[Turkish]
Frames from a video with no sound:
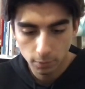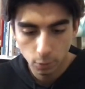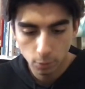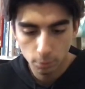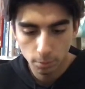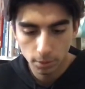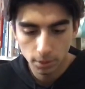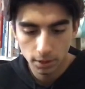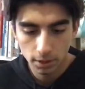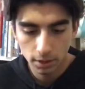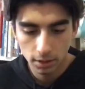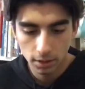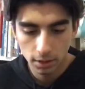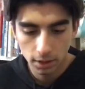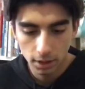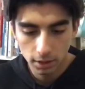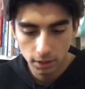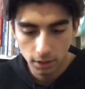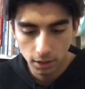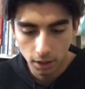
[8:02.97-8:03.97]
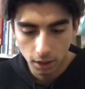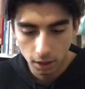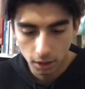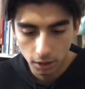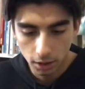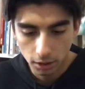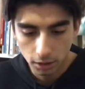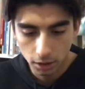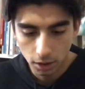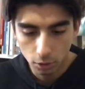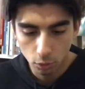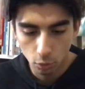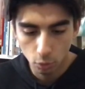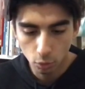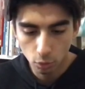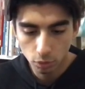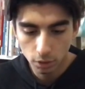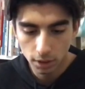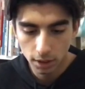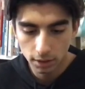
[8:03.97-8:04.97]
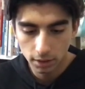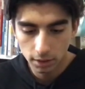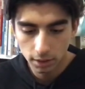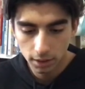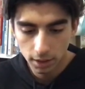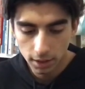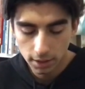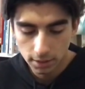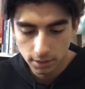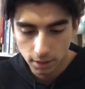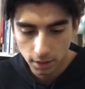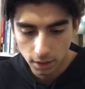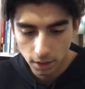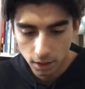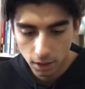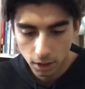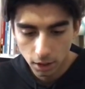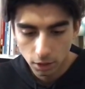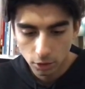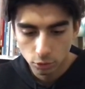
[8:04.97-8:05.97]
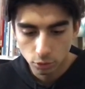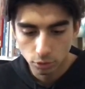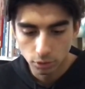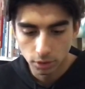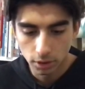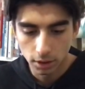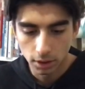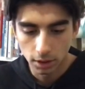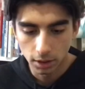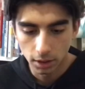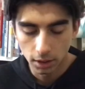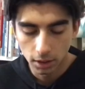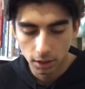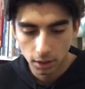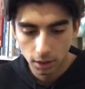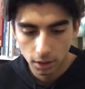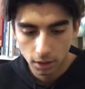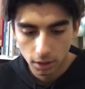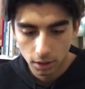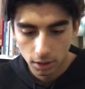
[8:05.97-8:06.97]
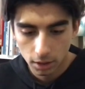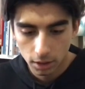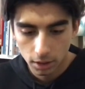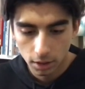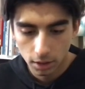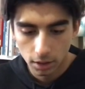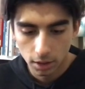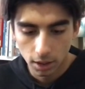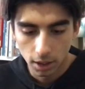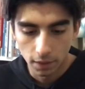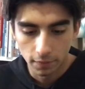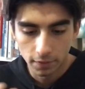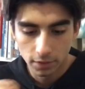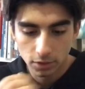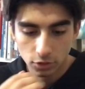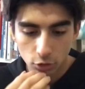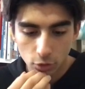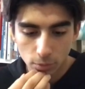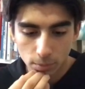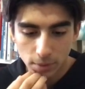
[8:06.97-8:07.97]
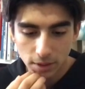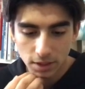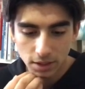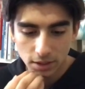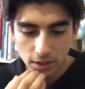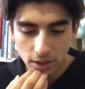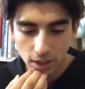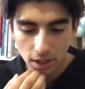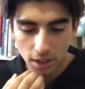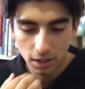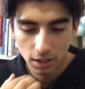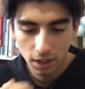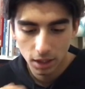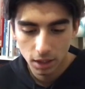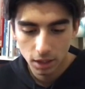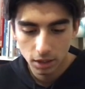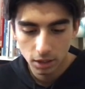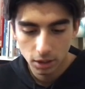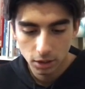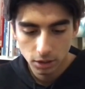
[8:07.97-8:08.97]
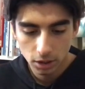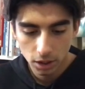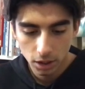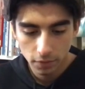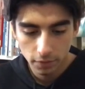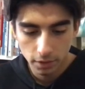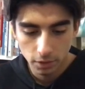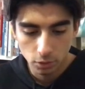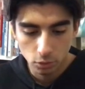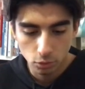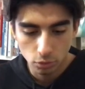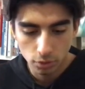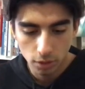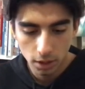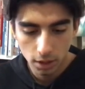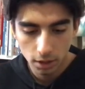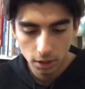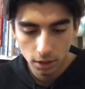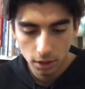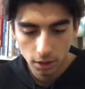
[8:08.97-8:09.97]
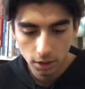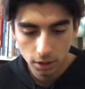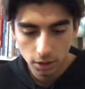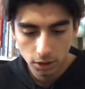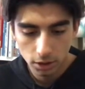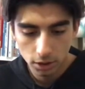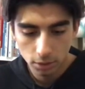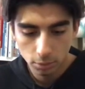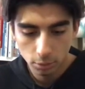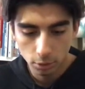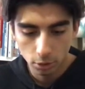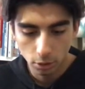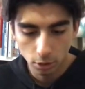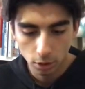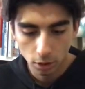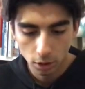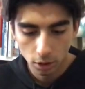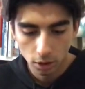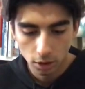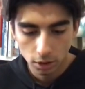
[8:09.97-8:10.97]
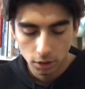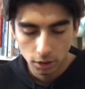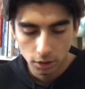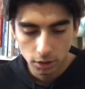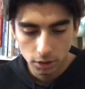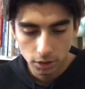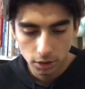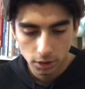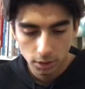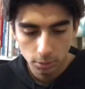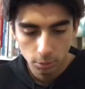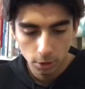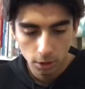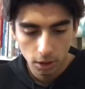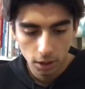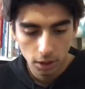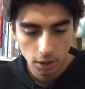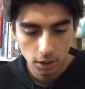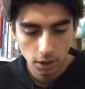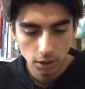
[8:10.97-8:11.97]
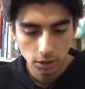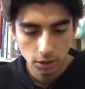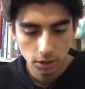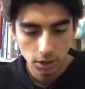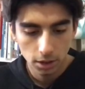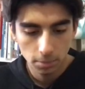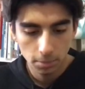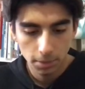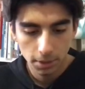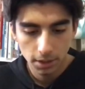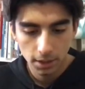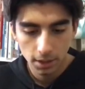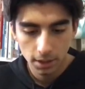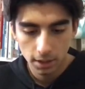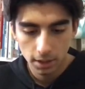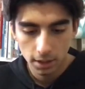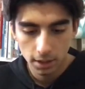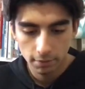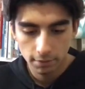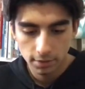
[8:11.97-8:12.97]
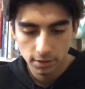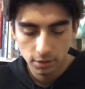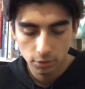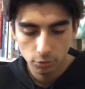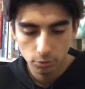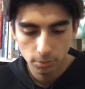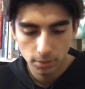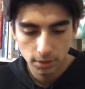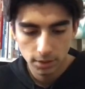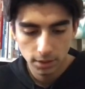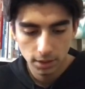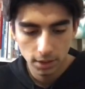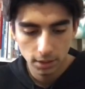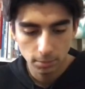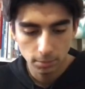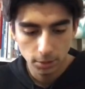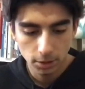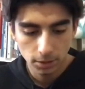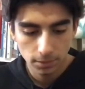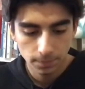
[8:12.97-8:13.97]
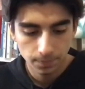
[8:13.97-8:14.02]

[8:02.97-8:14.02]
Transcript: bombalarını alın arkadaşlar. Onu da alırlarsa şuradaki hava savunmasını da aldı arkadaşlar. Evet güzel ya işte bu. İşte bu arkadaşlar bir tane hava savunması kalmış.